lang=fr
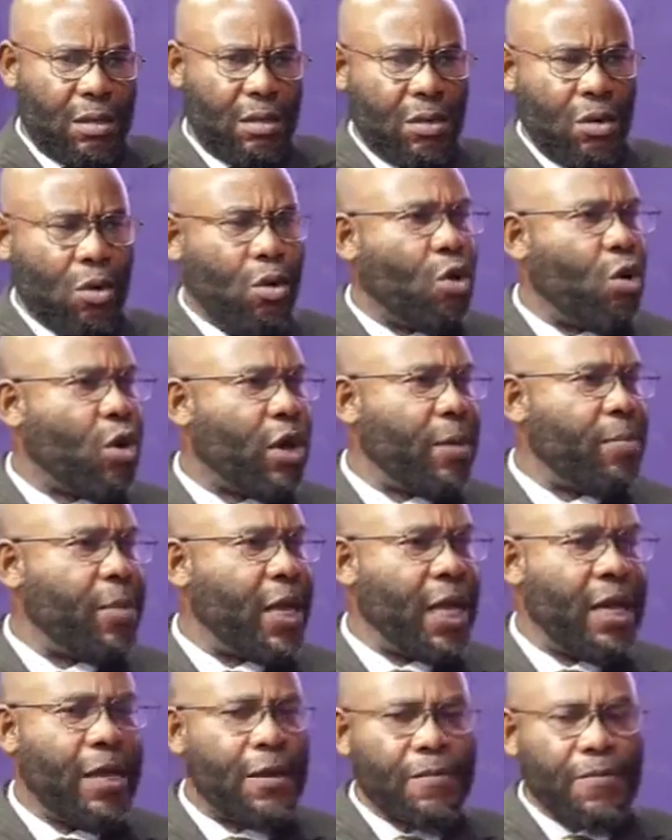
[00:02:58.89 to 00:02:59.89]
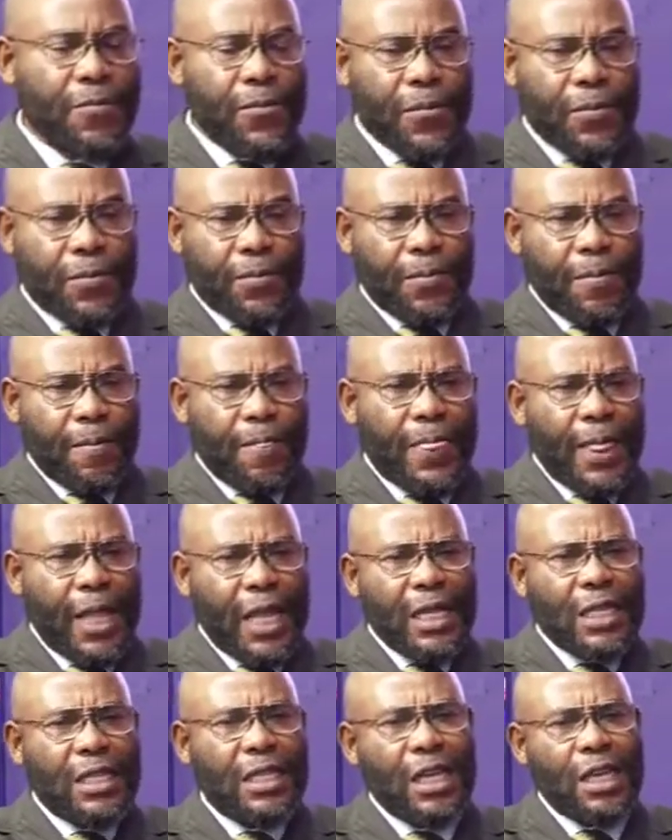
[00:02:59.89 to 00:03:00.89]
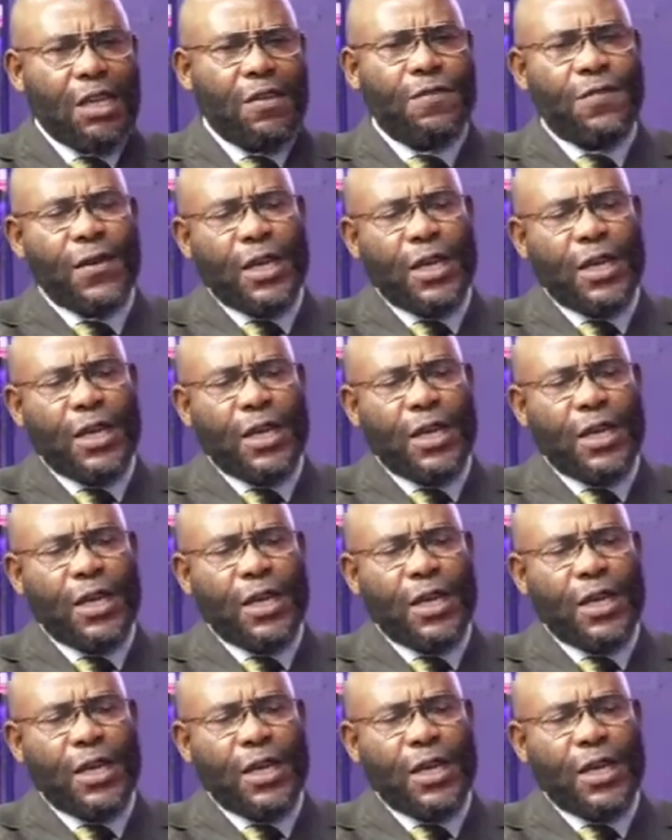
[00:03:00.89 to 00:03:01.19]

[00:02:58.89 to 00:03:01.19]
aux, aux, rebelles. Ce qui fait